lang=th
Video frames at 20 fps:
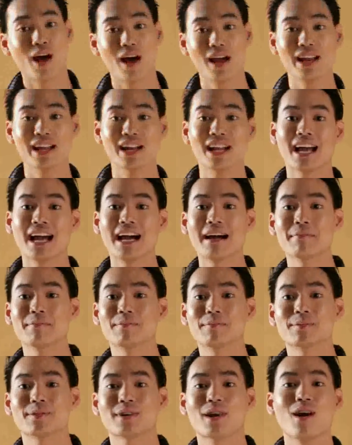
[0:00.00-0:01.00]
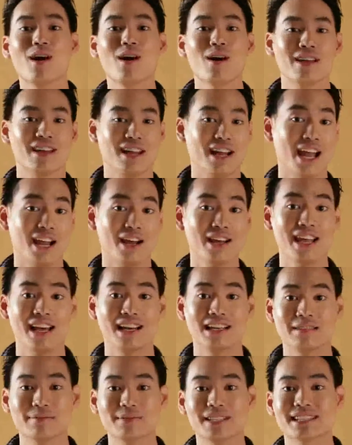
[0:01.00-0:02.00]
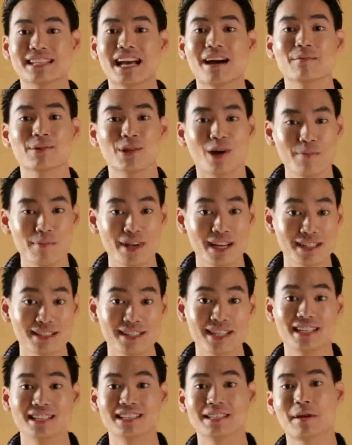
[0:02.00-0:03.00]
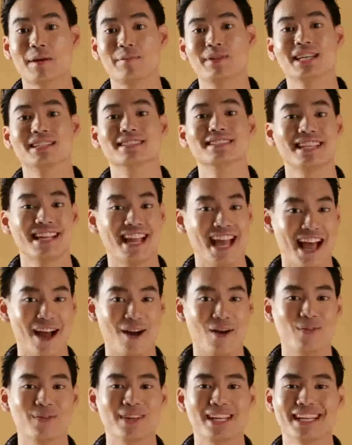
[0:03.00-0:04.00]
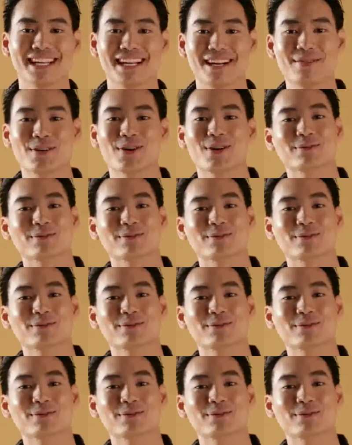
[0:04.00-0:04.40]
ร้อยแล้วนะครับ ก็ยังไงก็อย่าลืมติดตามดอนแมกกาซีนฉบับเดือนสิงหาคมนี้นะครับผ